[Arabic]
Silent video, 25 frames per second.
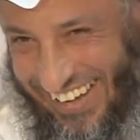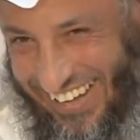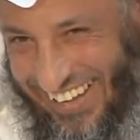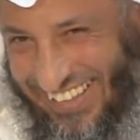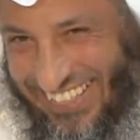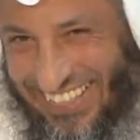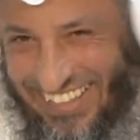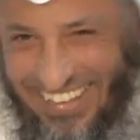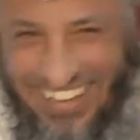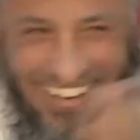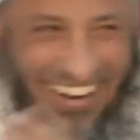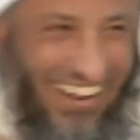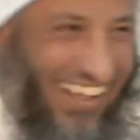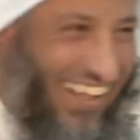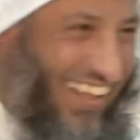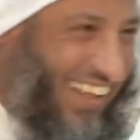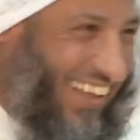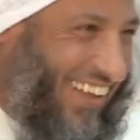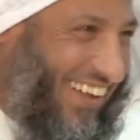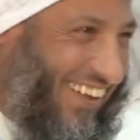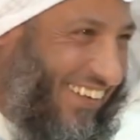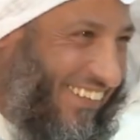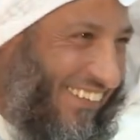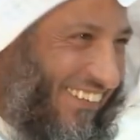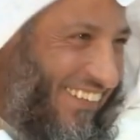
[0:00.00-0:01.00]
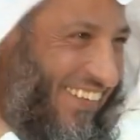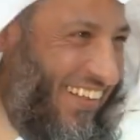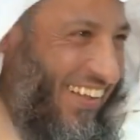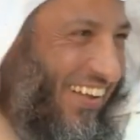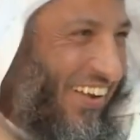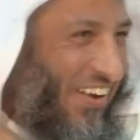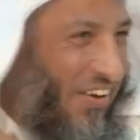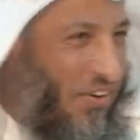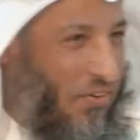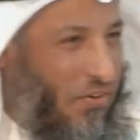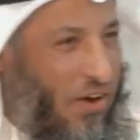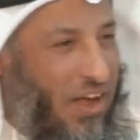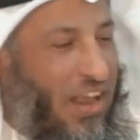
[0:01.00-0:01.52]
حاطينه
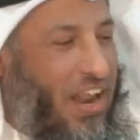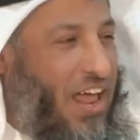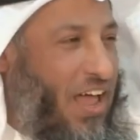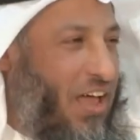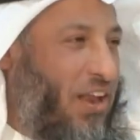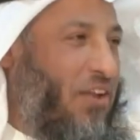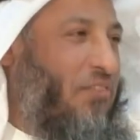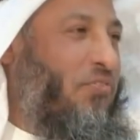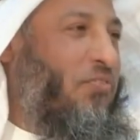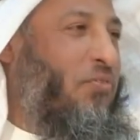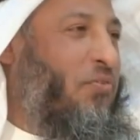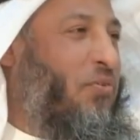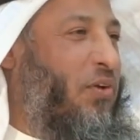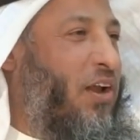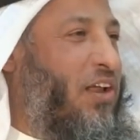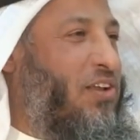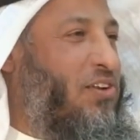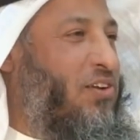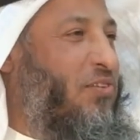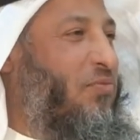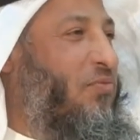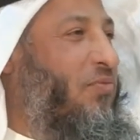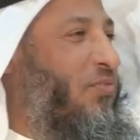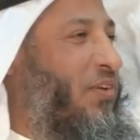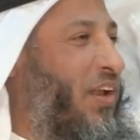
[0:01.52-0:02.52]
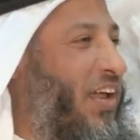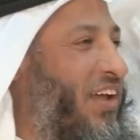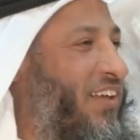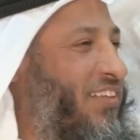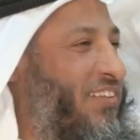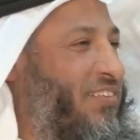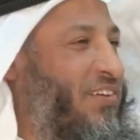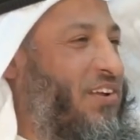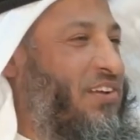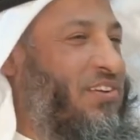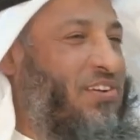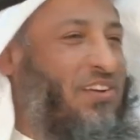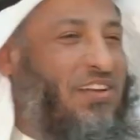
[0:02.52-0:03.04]
وانا اعرفه الرجل
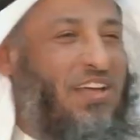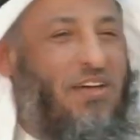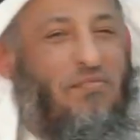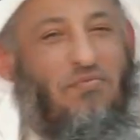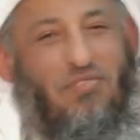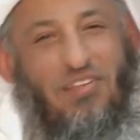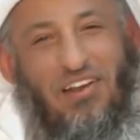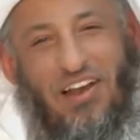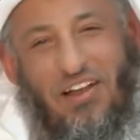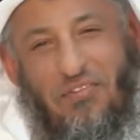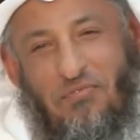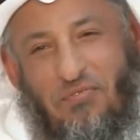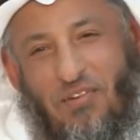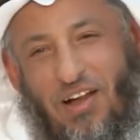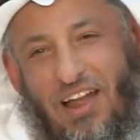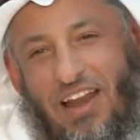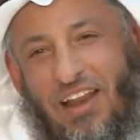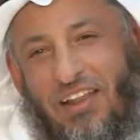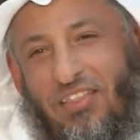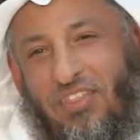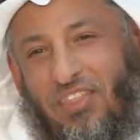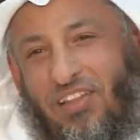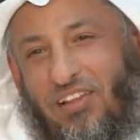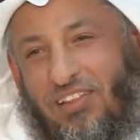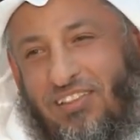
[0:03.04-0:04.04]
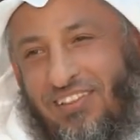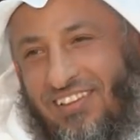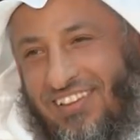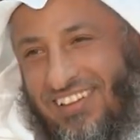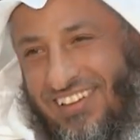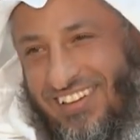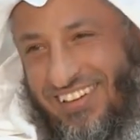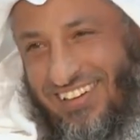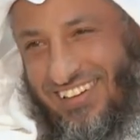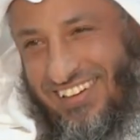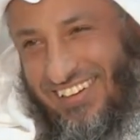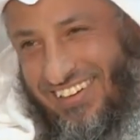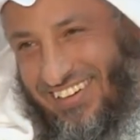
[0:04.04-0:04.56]
بالعكس رجل يبذل اموالا
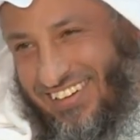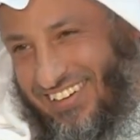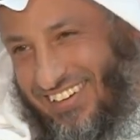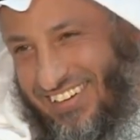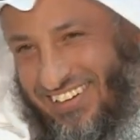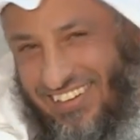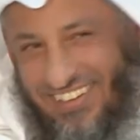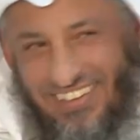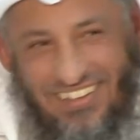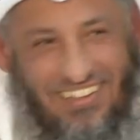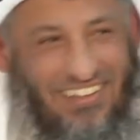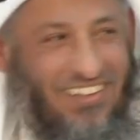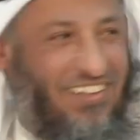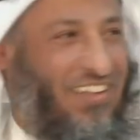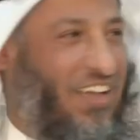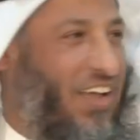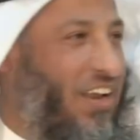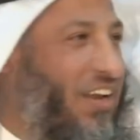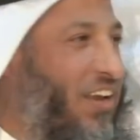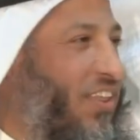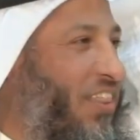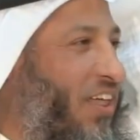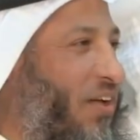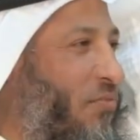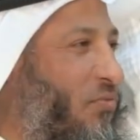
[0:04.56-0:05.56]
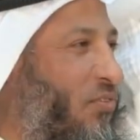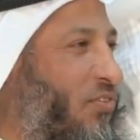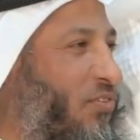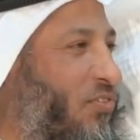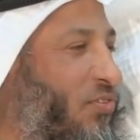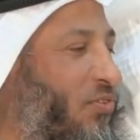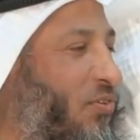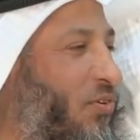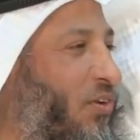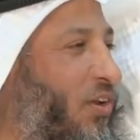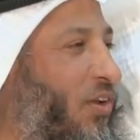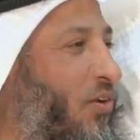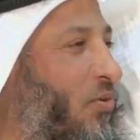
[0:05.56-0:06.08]
ضد يعني النظام
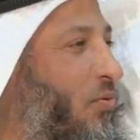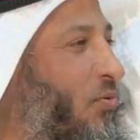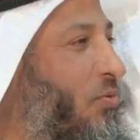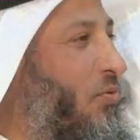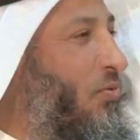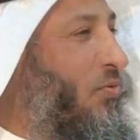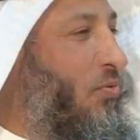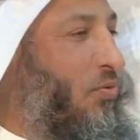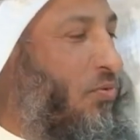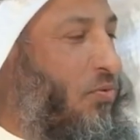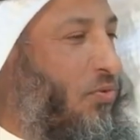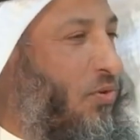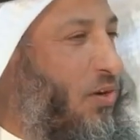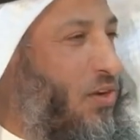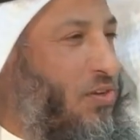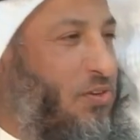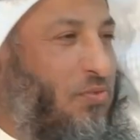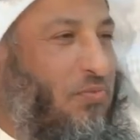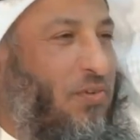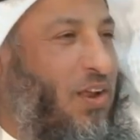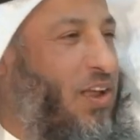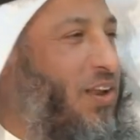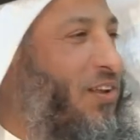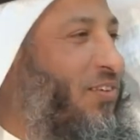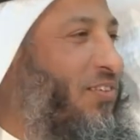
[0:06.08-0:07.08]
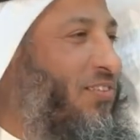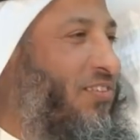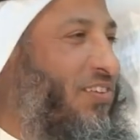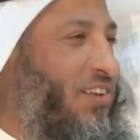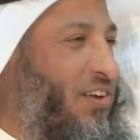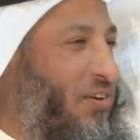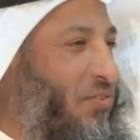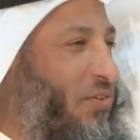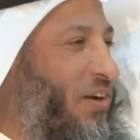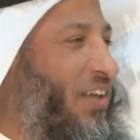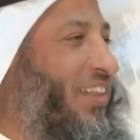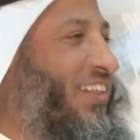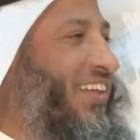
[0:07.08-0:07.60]
السوري ورجل من اهل
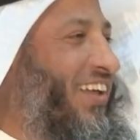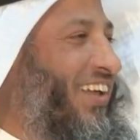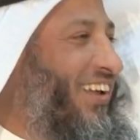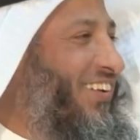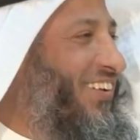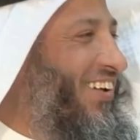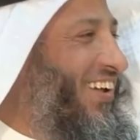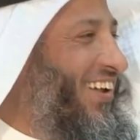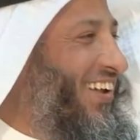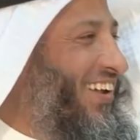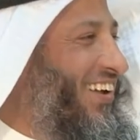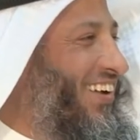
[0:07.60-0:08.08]
السنه كويتي يعني